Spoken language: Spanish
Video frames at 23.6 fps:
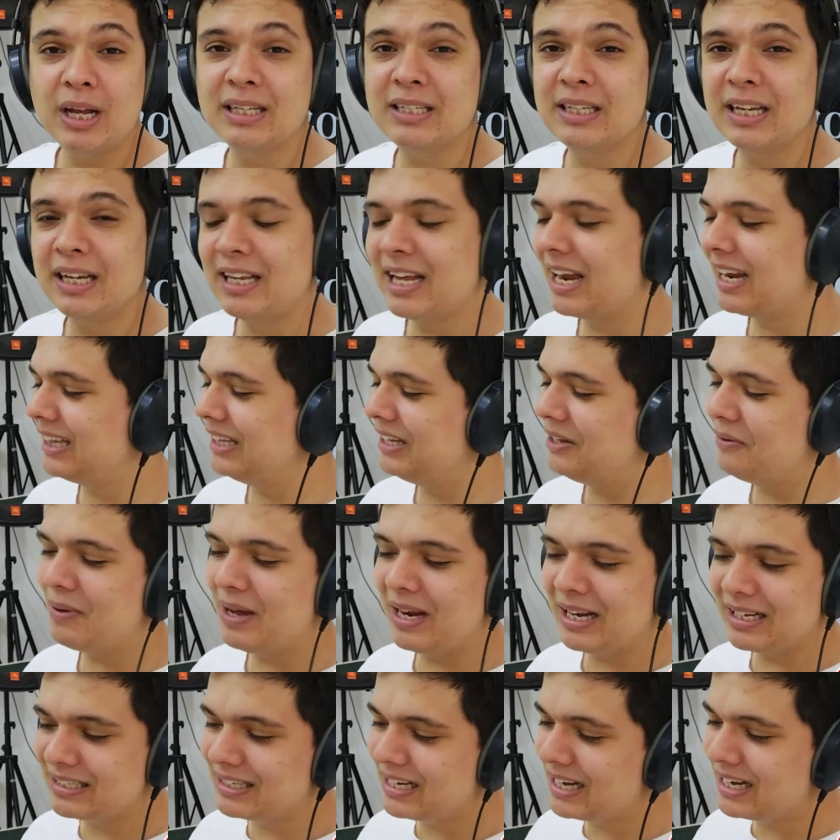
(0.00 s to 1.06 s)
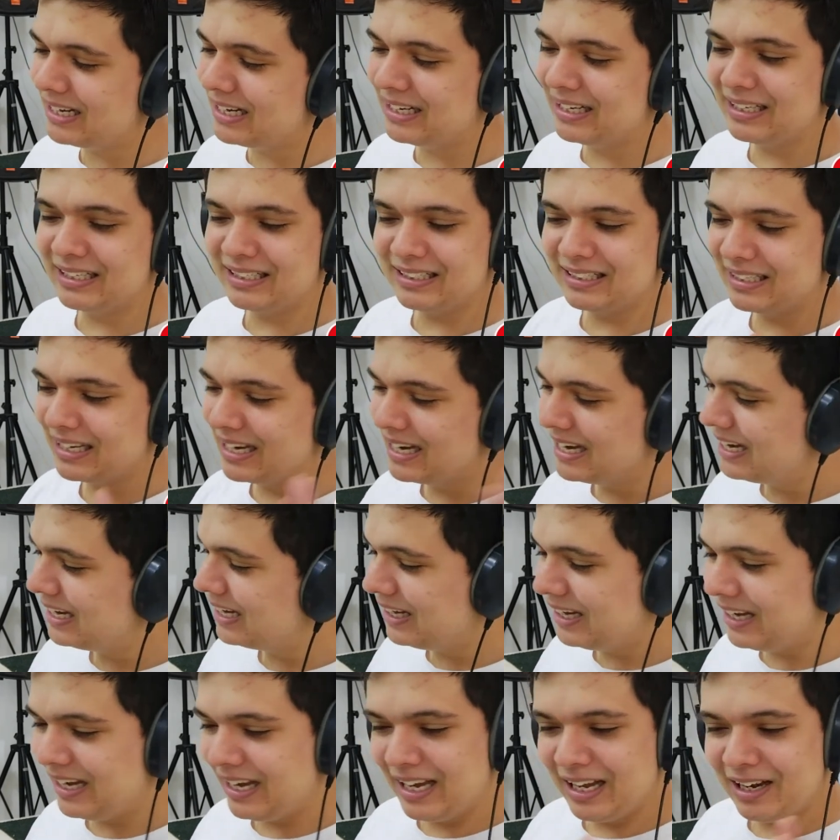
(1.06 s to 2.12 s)
a enseñar diversas...
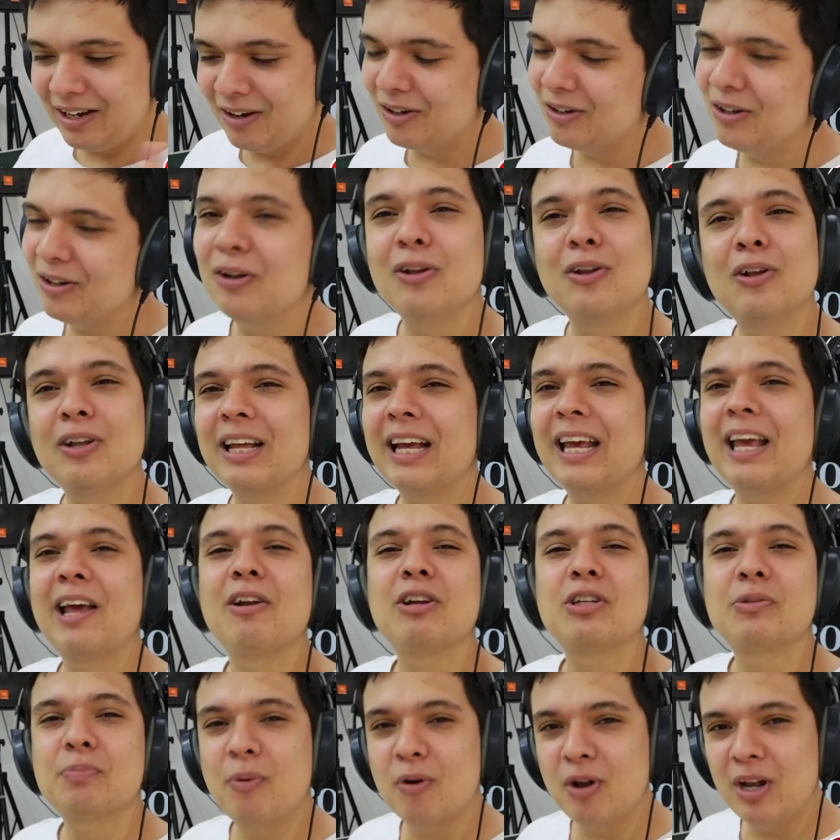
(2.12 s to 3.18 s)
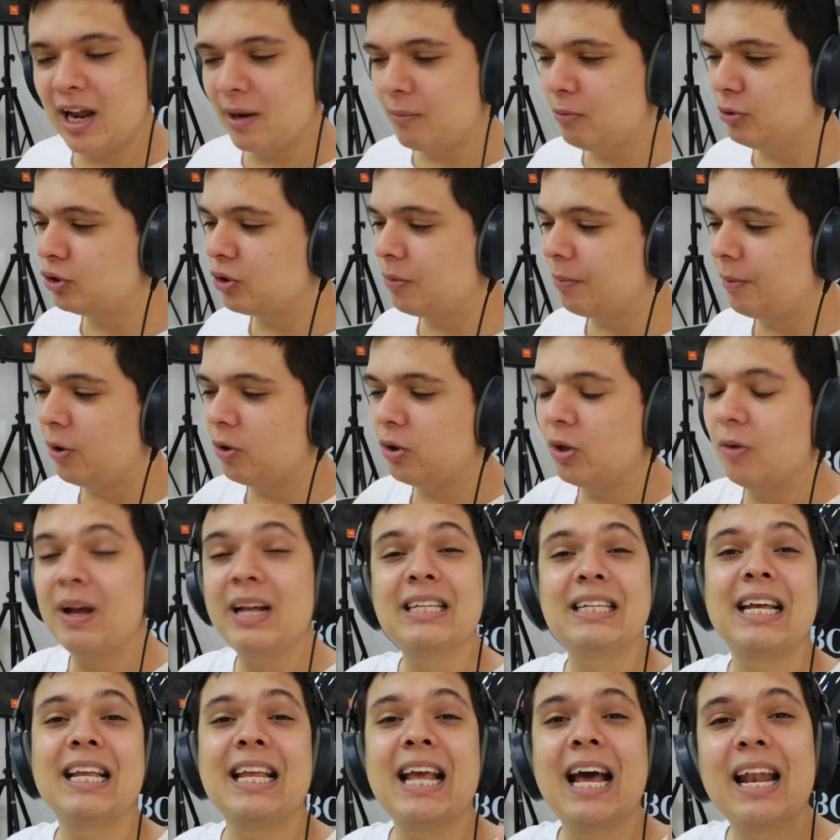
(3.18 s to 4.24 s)
Eh, no, no, no te quiero spoilear mucho, pero te voy a
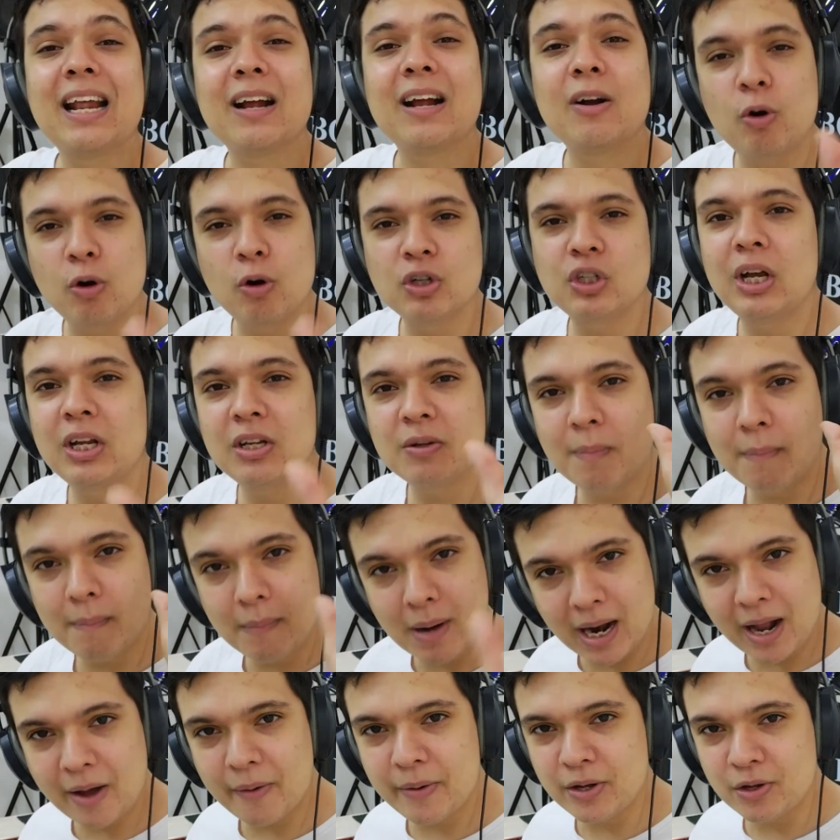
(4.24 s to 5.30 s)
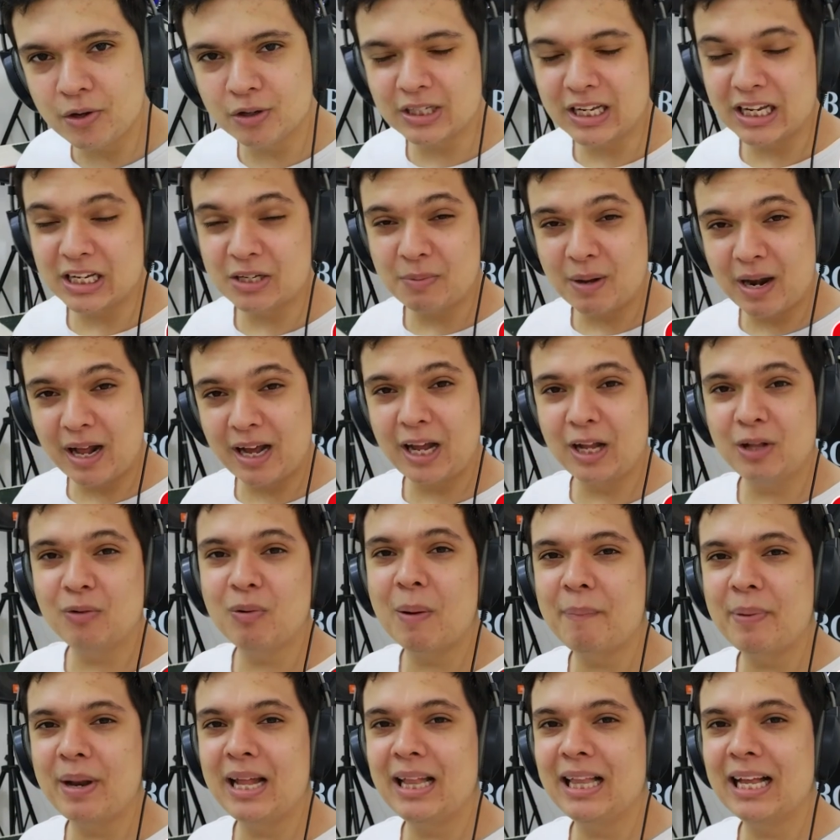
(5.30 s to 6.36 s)
enseñar cosas maravillosas para que tú
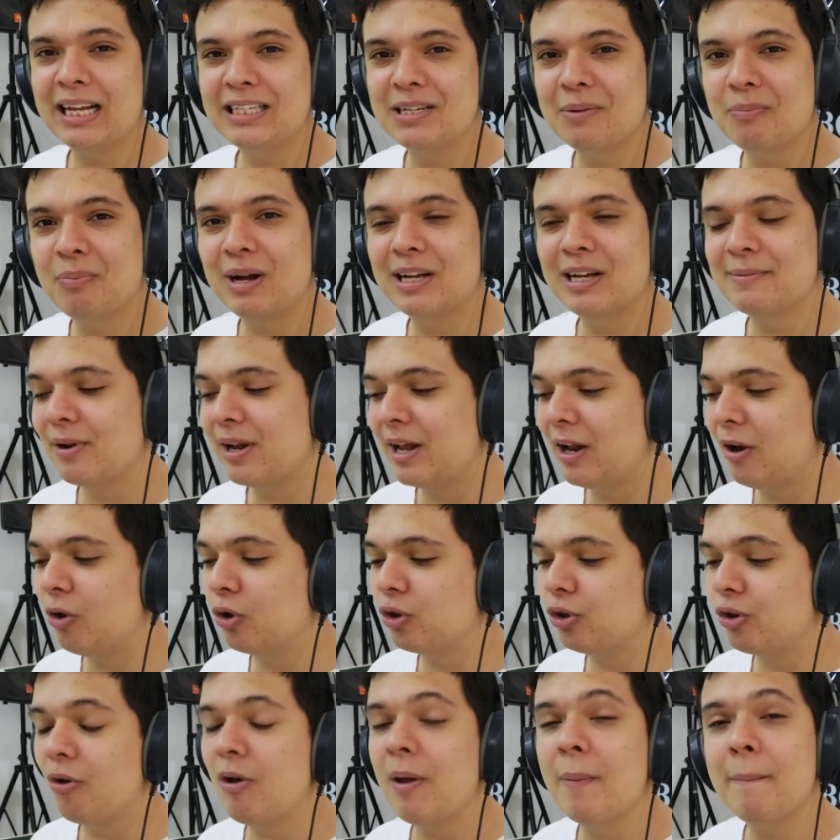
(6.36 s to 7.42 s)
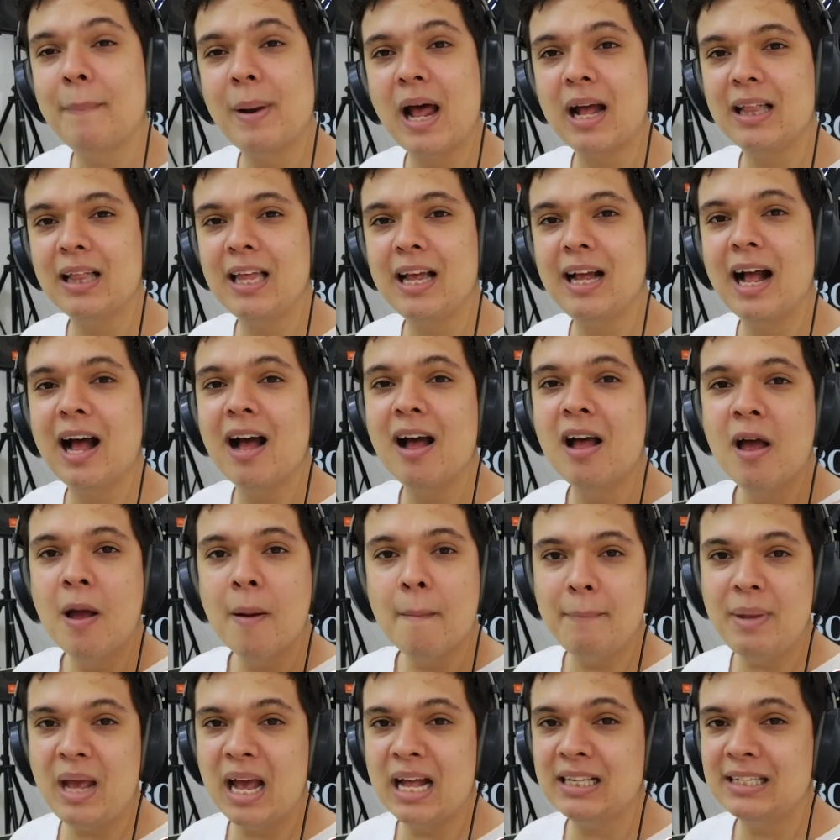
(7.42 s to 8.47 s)
aprendas y puedas ponerlo todo en práctica,
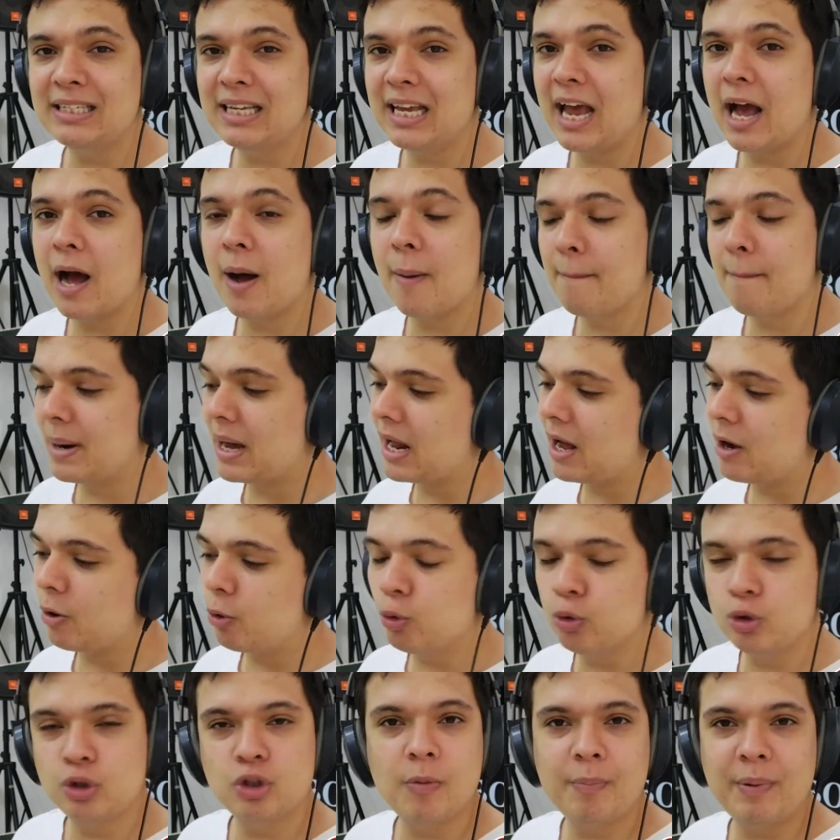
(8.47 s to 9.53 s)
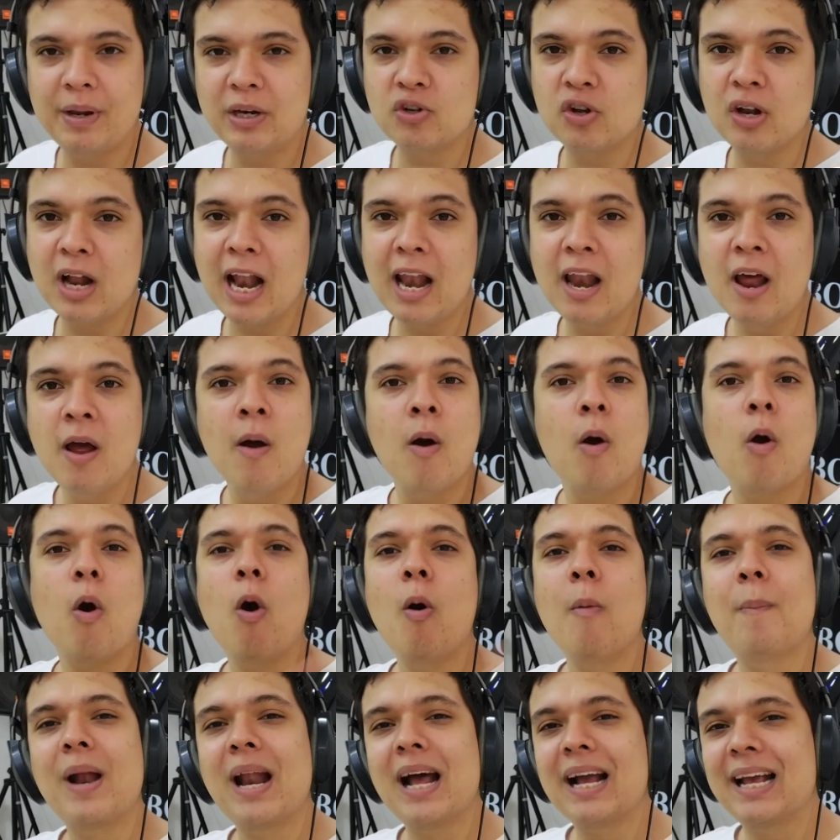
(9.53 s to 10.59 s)
bien sea para gusto personal
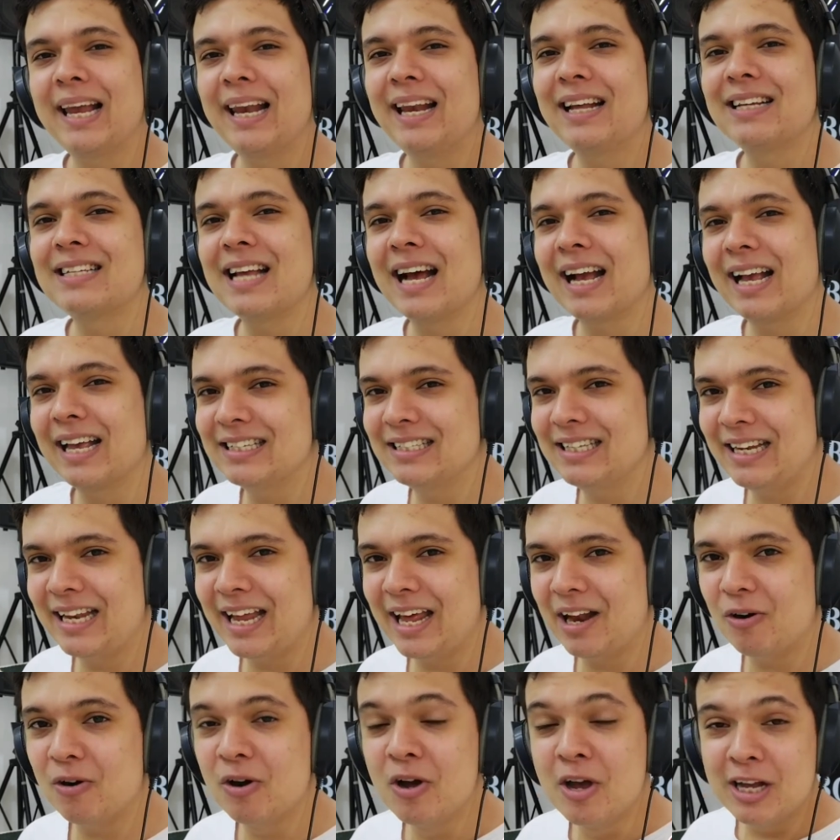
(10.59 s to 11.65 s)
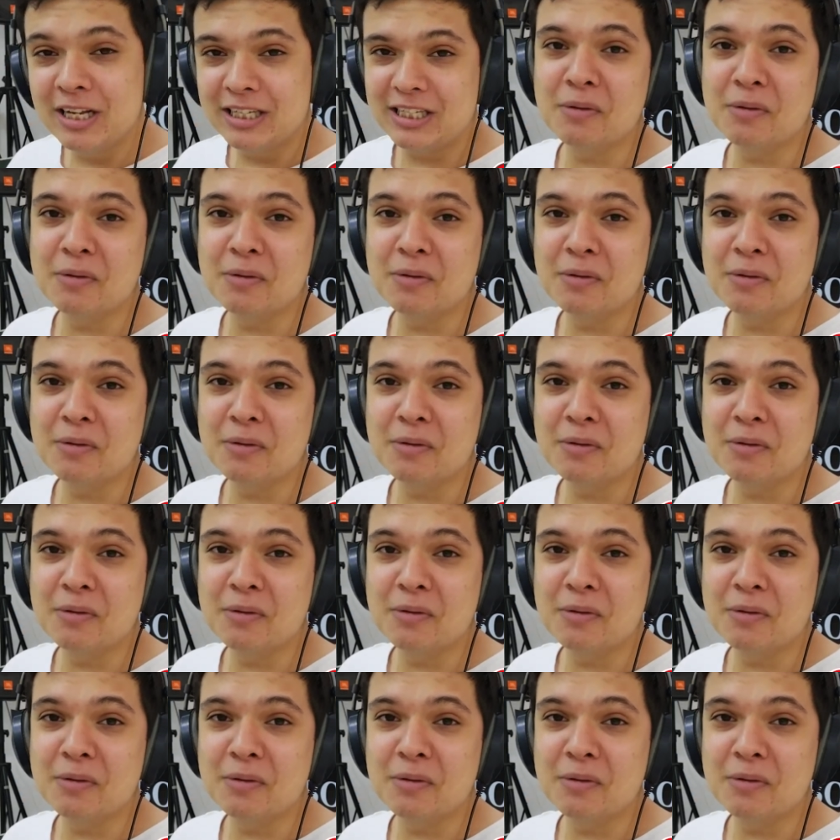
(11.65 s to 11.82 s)
o para que le saques dinero.